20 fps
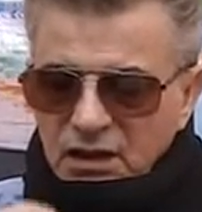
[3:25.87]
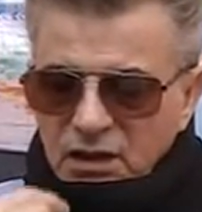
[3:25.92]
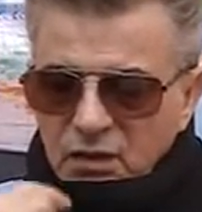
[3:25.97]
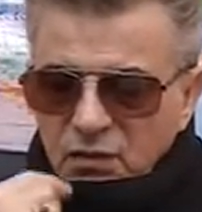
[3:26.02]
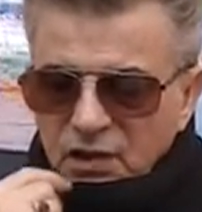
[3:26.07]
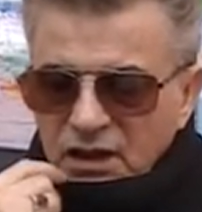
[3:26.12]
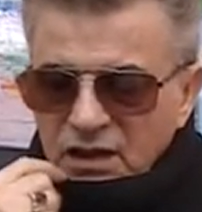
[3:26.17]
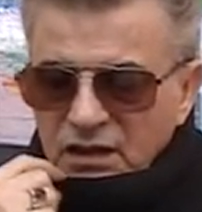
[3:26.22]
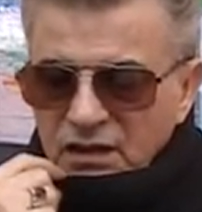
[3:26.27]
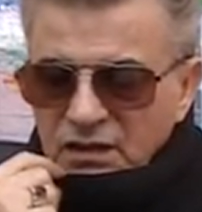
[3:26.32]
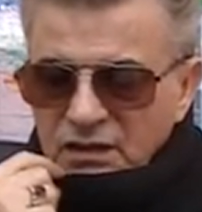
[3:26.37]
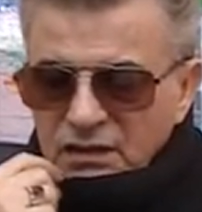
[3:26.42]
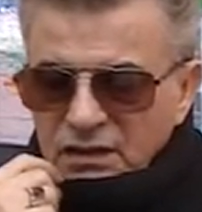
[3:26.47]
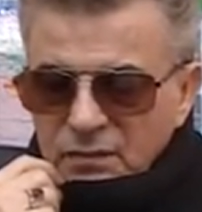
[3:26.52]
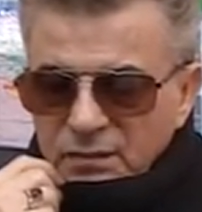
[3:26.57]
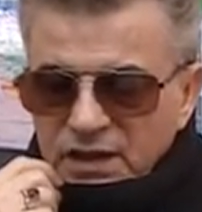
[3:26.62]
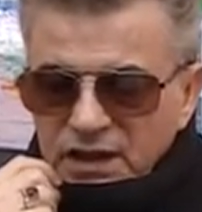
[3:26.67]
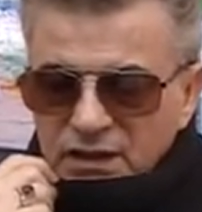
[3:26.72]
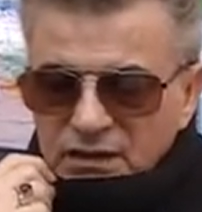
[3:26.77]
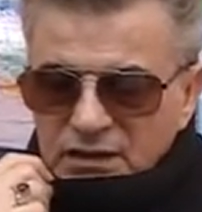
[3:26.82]

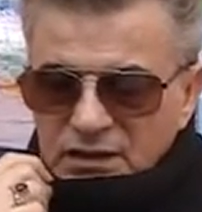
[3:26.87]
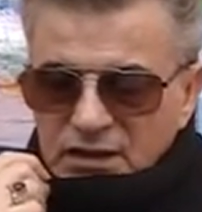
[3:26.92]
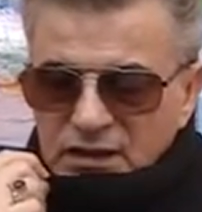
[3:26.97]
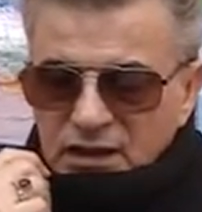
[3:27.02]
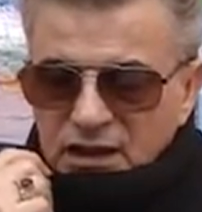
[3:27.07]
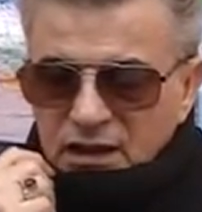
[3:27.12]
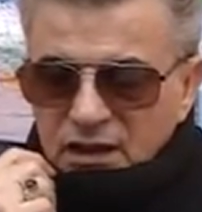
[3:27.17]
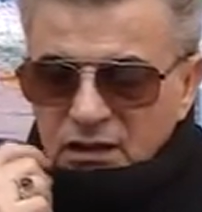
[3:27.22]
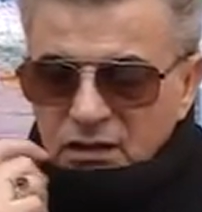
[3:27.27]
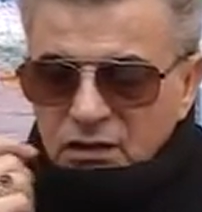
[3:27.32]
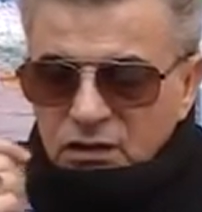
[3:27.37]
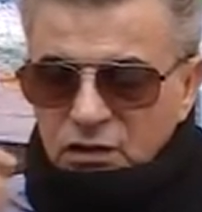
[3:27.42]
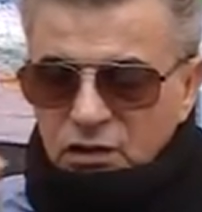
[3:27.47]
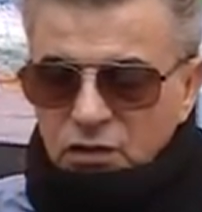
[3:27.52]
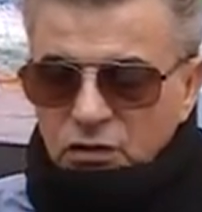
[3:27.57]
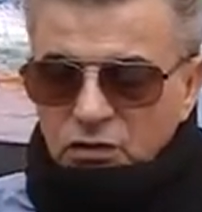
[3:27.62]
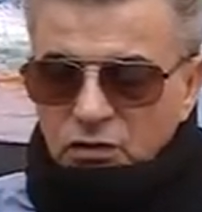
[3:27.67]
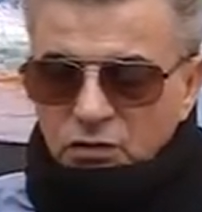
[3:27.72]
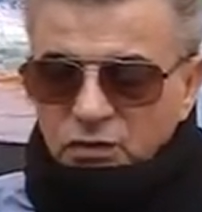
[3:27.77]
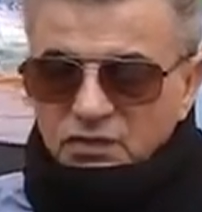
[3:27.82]
ولبادة أي
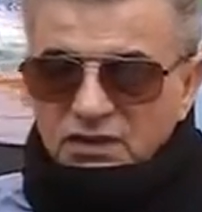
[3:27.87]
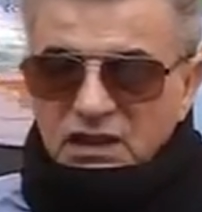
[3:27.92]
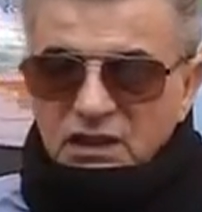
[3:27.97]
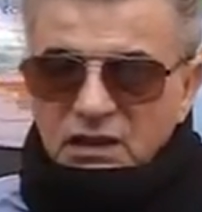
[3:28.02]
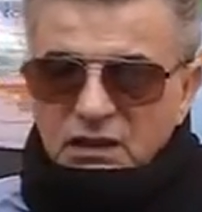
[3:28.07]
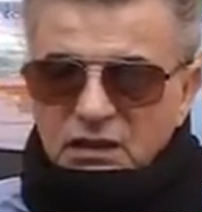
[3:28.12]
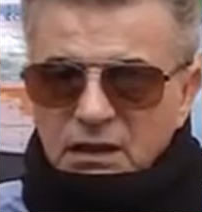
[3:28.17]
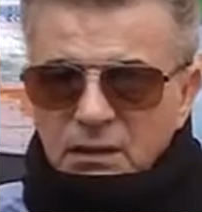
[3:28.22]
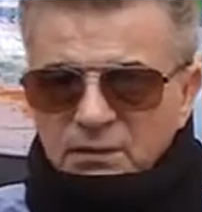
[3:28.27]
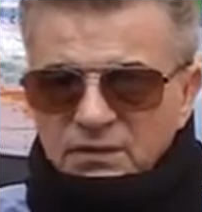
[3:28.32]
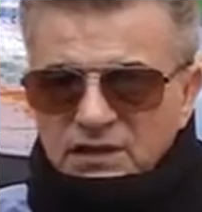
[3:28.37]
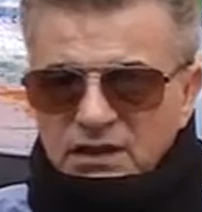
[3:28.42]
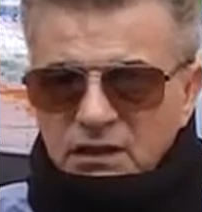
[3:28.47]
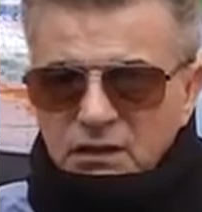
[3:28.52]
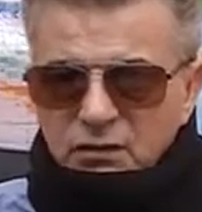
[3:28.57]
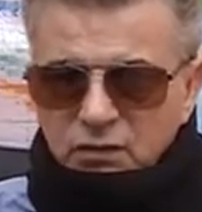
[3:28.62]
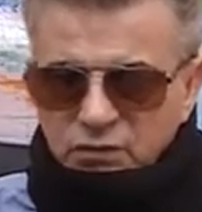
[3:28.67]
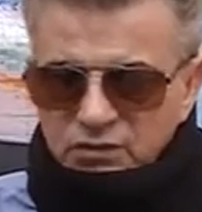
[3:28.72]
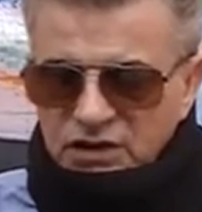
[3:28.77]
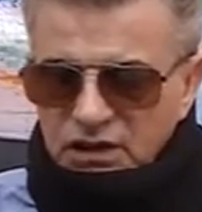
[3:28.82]
لبدة لبدة
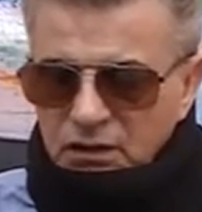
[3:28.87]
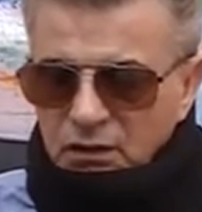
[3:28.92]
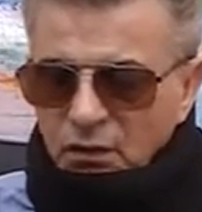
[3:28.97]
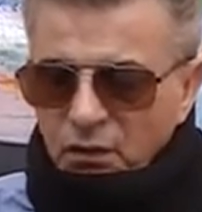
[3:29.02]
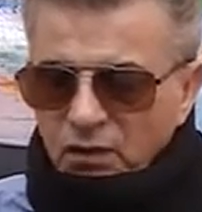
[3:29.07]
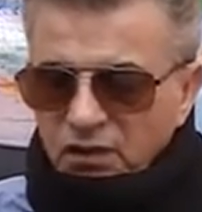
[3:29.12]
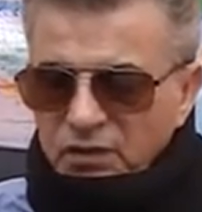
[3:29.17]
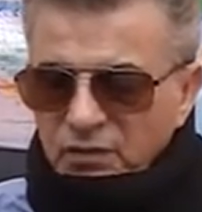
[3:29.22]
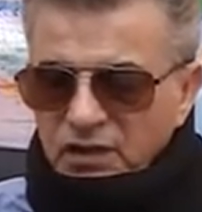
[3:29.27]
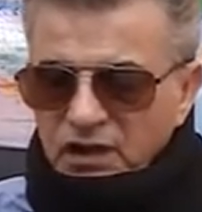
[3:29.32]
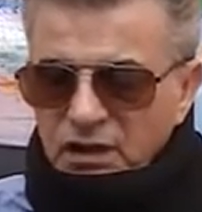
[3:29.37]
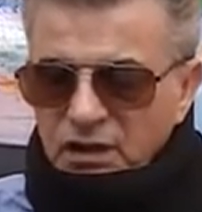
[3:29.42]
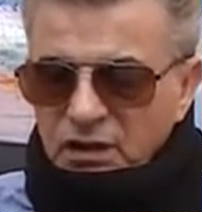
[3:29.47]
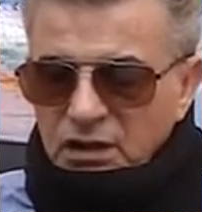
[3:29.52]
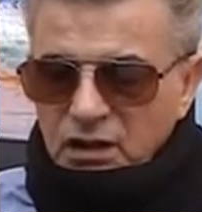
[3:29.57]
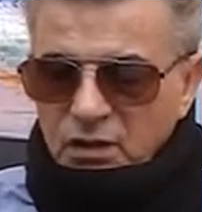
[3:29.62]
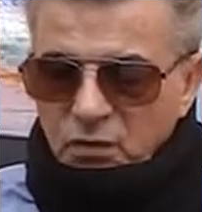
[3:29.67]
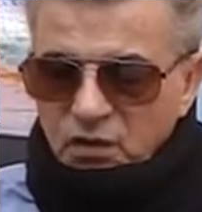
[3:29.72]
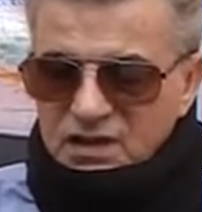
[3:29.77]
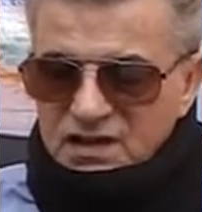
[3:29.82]
لبدة العظمى
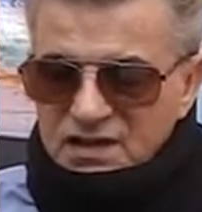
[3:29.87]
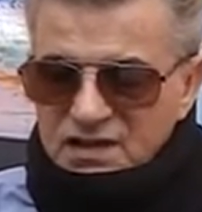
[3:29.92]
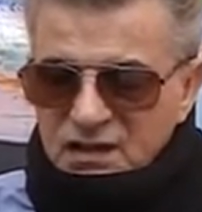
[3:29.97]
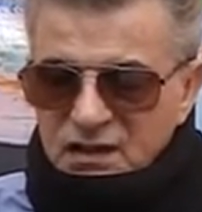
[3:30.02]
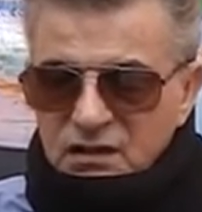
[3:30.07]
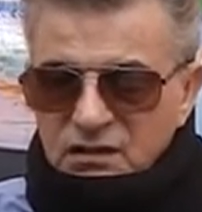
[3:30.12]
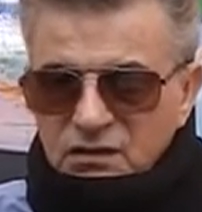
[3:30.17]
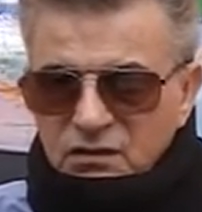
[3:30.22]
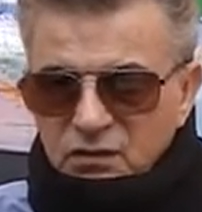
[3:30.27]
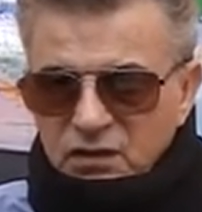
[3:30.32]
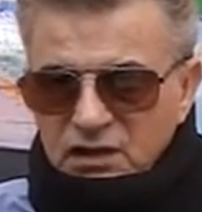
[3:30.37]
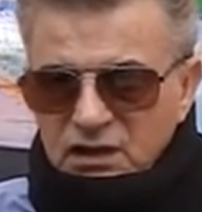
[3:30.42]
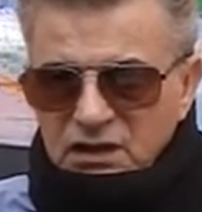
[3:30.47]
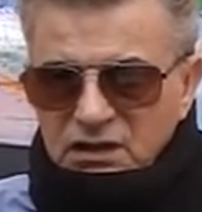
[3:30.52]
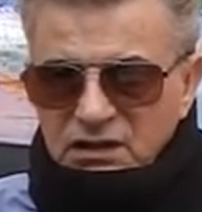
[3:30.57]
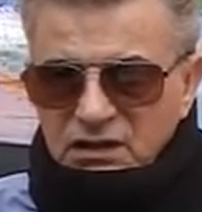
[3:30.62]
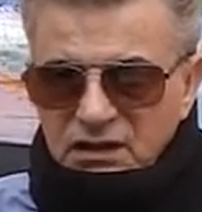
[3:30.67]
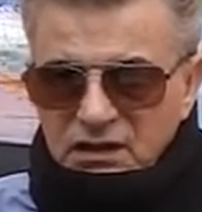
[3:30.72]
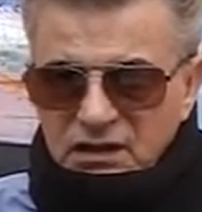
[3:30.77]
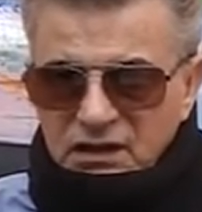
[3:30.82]
وسرت
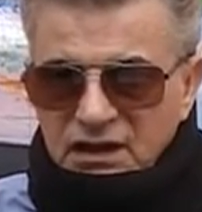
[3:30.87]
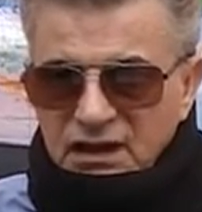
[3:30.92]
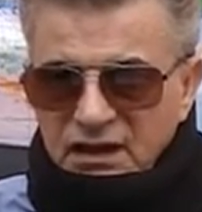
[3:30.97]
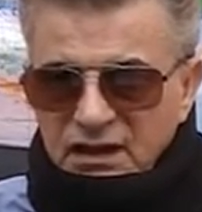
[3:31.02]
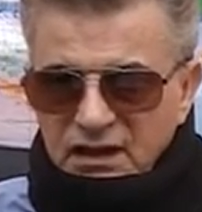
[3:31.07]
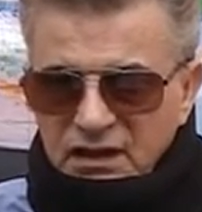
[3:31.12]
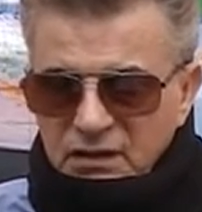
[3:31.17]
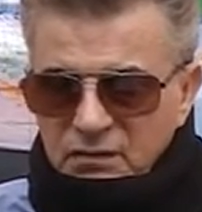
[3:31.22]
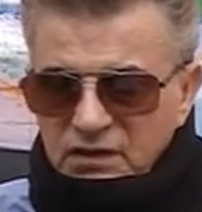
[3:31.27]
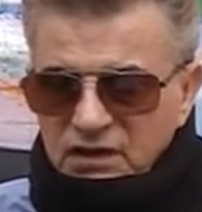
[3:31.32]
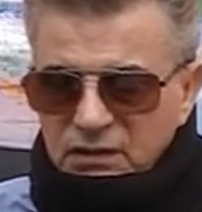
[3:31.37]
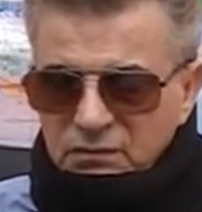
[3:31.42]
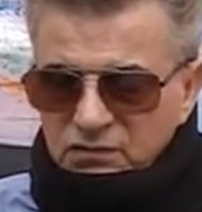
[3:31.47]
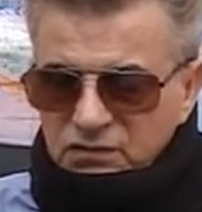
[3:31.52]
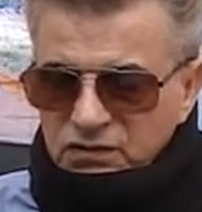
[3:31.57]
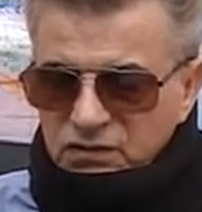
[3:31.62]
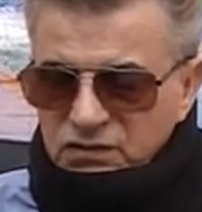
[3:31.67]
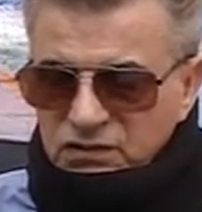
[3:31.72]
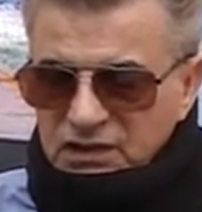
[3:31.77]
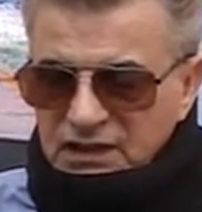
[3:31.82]
وغيرها كثير من
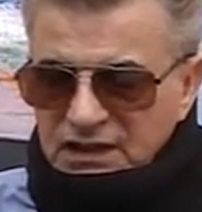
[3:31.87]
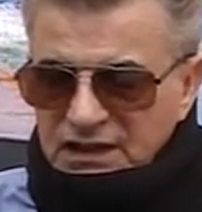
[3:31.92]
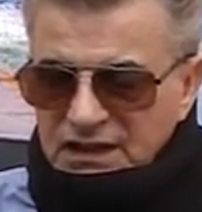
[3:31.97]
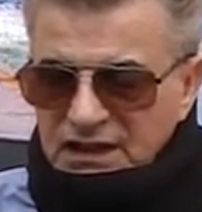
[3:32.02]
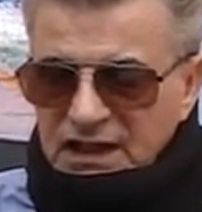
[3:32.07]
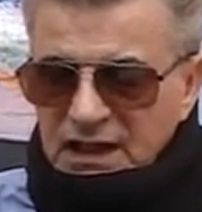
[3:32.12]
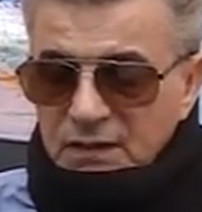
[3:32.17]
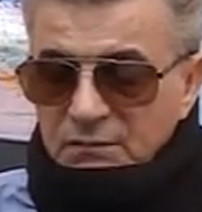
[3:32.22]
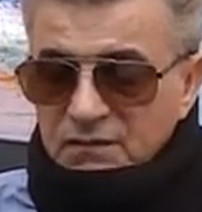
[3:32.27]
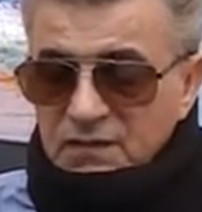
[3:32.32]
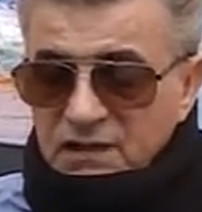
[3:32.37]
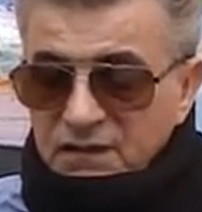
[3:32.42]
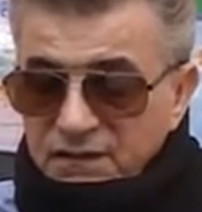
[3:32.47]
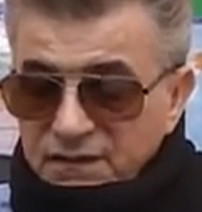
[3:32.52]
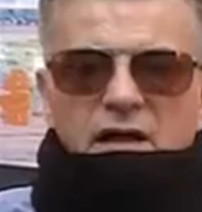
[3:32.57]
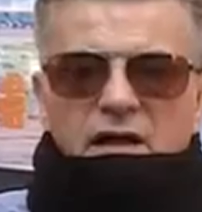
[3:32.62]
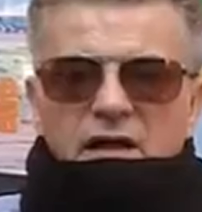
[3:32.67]
المدن أما في